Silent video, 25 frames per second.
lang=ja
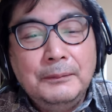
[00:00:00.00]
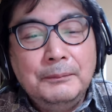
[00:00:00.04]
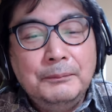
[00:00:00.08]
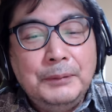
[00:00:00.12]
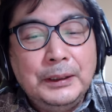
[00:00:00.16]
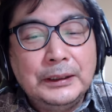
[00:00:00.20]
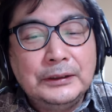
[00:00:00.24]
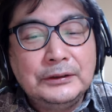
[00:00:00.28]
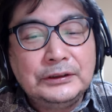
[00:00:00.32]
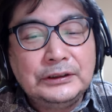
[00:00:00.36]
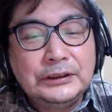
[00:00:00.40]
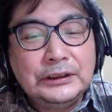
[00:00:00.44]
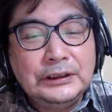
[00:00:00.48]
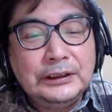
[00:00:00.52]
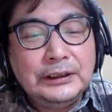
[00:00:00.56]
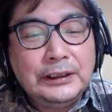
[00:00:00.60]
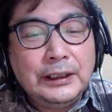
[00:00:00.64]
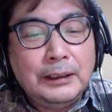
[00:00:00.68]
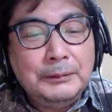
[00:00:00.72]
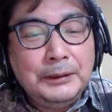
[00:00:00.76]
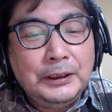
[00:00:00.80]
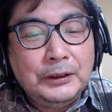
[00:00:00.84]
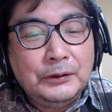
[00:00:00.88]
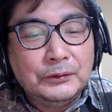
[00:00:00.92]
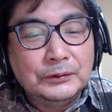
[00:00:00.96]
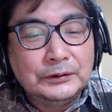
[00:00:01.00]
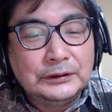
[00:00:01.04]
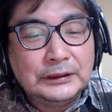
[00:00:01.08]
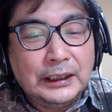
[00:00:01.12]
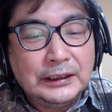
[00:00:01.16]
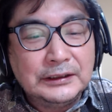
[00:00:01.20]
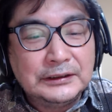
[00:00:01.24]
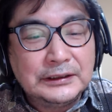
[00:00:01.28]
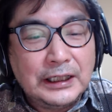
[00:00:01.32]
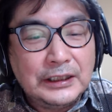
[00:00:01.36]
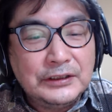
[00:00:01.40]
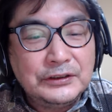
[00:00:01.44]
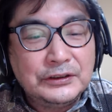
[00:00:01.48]
ベクシー・キャメロンさ
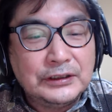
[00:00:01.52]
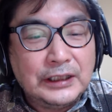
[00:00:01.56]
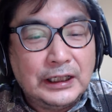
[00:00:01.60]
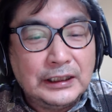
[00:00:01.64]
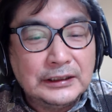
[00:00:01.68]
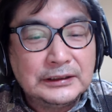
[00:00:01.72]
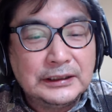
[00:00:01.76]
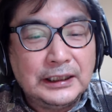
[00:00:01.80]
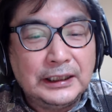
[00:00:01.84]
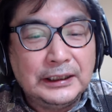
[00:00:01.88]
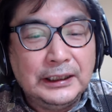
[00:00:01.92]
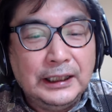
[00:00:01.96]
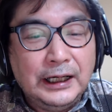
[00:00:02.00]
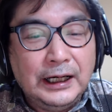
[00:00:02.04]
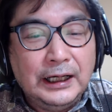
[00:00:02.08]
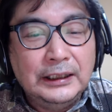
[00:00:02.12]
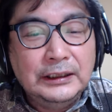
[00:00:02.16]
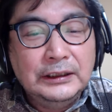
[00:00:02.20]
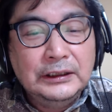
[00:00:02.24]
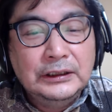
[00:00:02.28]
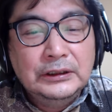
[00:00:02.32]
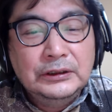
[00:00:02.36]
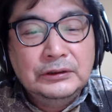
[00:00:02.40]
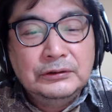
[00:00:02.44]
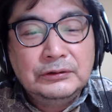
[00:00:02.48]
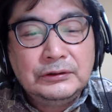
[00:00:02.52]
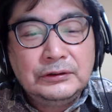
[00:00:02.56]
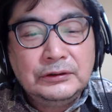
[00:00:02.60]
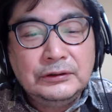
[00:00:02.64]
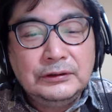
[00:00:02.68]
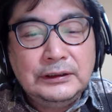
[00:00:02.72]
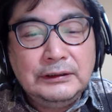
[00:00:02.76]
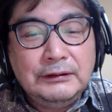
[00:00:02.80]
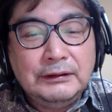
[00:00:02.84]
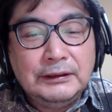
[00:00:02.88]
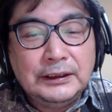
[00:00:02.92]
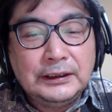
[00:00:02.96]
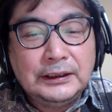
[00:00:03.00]
ん38歳が、普
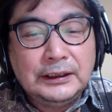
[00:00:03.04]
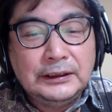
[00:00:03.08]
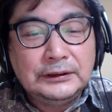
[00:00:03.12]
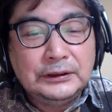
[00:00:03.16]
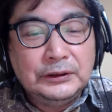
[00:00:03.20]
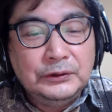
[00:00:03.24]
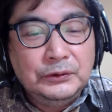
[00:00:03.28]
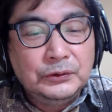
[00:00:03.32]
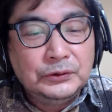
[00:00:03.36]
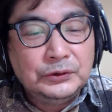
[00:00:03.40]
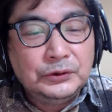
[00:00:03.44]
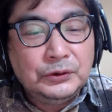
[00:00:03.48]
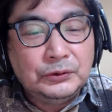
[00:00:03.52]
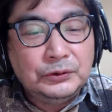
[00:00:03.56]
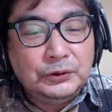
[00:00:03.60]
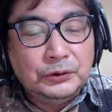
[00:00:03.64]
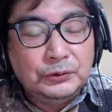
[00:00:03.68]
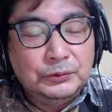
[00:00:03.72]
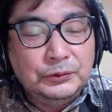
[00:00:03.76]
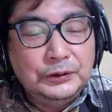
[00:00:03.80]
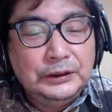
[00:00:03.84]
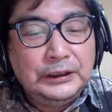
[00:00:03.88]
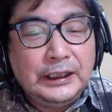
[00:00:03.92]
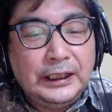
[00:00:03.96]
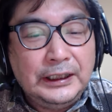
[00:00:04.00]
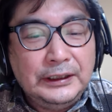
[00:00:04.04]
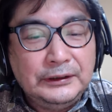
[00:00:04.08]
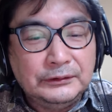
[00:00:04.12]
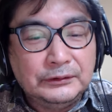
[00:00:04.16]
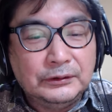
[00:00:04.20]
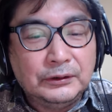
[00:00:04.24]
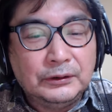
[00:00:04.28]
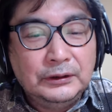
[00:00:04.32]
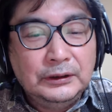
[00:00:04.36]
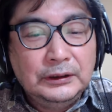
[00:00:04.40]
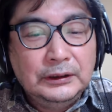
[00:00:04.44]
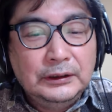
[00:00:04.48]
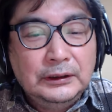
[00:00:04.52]
通ではなかった幼少期を振り返る
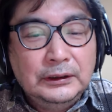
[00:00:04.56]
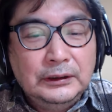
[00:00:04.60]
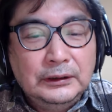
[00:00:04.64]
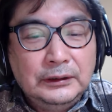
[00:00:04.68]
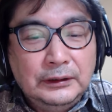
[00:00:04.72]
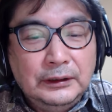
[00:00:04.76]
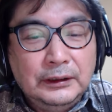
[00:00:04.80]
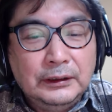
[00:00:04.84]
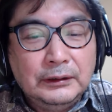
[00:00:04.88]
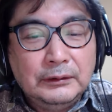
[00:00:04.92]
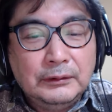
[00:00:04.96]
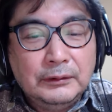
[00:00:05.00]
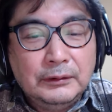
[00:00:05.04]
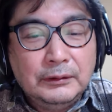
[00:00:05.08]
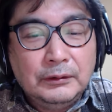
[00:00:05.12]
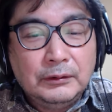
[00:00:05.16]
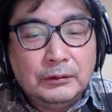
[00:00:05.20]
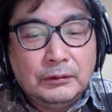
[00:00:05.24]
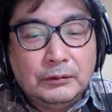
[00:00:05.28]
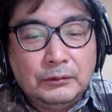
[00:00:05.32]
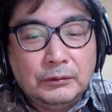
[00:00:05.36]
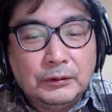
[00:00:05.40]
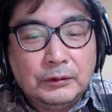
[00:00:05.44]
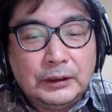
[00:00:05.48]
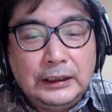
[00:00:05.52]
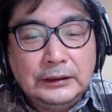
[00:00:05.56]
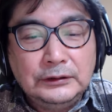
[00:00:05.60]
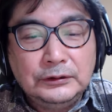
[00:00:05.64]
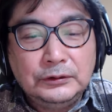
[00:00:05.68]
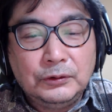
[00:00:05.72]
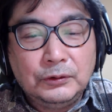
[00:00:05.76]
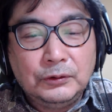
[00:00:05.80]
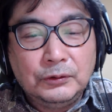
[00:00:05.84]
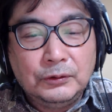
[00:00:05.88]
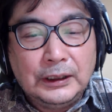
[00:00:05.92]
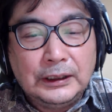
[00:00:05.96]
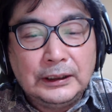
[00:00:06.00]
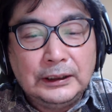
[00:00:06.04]
と。ね、この
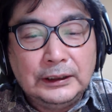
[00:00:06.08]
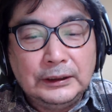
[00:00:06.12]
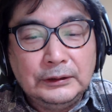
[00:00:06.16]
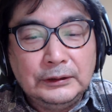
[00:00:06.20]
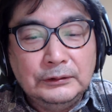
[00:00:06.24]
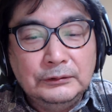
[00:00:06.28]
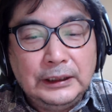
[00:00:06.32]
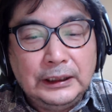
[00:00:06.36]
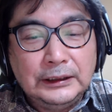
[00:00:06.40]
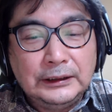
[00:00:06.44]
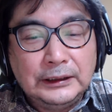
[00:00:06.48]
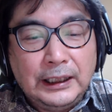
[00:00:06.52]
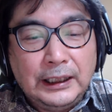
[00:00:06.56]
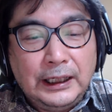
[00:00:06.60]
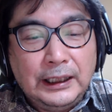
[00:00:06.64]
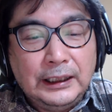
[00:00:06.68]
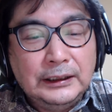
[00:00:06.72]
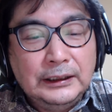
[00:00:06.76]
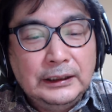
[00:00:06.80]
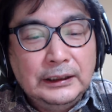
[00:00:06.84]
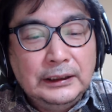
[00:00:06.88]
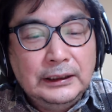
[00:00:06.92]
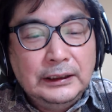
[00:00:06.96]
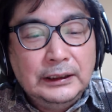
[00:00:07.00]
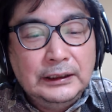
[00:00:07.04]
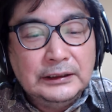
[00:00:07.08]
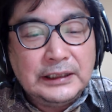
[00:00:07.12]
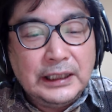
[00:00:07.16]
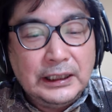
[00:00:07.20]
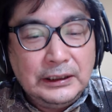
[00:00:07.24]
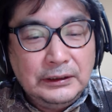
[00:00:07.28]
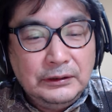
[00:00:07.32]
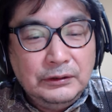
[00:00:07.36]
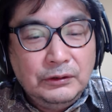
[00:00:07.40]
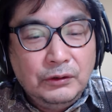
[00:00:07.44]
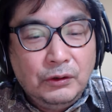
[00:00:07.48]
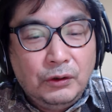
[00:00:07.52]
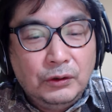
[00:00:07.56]
カルトの中で受けた
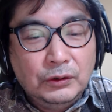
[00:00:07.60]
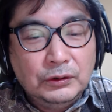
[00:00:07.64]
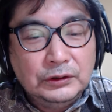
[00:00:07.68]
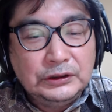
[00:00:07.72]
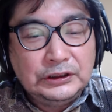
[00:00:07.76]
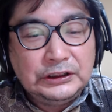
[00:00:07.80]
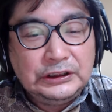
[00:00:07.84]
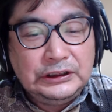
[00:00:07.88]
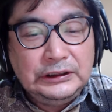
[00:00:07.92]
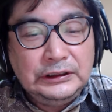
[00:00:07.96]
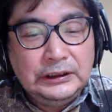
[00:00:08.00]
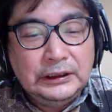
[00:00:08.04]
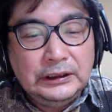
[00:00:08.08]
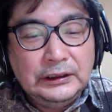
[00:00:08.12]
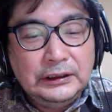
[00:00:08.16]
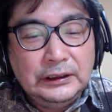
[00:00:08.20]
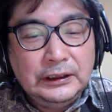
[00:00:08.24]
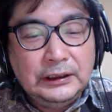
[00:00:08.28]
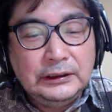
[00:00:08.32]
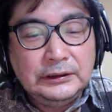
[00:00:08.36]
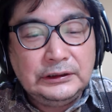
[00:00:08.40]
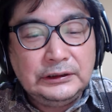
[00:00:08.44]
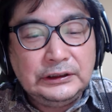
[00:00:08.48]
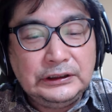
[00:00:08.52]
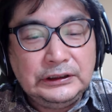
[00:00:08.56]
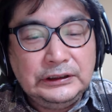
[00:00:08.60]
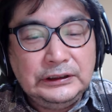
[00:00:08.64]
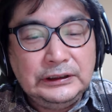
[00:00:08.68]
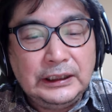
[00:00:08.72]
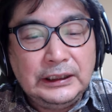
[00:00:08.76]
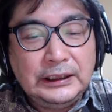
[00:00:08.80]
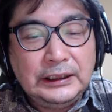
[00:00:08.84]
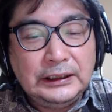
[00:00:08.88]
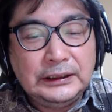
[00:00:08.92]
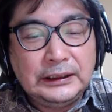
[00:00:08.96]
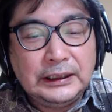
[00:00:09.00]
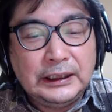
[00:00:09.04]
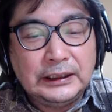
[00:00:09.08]
洗脳、強い
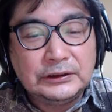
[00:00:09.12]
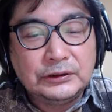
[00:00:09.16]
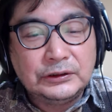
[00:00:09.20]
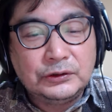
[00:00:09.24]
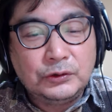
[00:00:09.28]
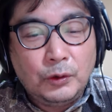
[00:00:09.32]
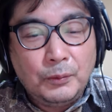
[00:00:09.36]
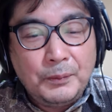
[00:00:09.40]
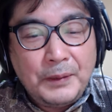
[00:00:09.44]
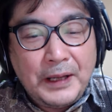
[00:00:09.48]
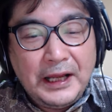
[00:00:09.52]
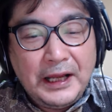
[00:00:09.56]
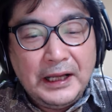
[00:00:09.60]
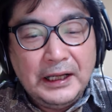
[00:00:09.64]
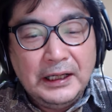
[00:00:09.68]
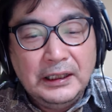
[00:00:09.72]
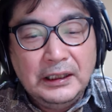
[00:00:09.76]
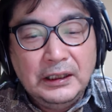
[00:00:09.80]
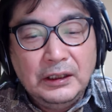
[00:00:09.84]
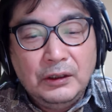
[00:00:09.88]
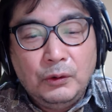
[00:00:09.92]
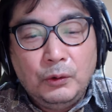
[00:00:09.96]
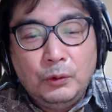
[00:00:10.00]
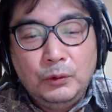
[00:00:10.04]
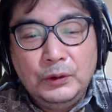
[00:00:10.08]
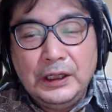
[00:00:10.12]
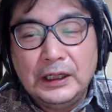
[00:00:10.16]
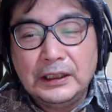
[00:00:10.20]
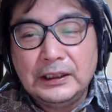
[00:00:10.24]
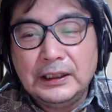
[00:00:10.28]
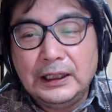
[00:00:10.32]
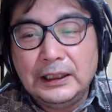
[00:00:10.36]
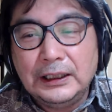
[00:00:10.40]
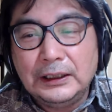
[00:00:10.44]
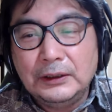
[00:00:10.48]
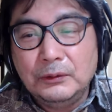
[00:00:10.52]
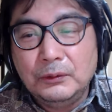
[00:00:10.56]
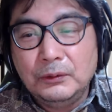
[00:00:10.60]
られた務め、親
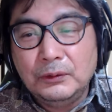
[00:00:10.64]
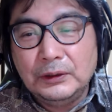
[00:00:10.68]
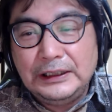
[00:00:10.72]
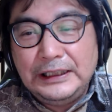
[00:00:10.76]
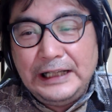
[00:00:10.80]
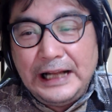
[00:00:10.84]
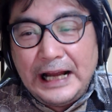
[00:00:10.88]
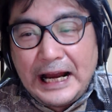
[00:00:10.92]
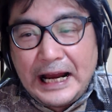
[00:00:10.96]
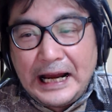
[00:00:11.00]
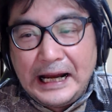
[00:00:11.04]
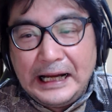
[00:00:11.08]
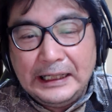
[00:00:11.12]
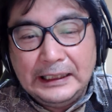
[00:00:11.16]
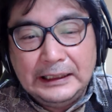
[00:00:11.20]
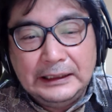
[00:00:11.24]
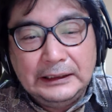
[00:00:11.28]
からの虐、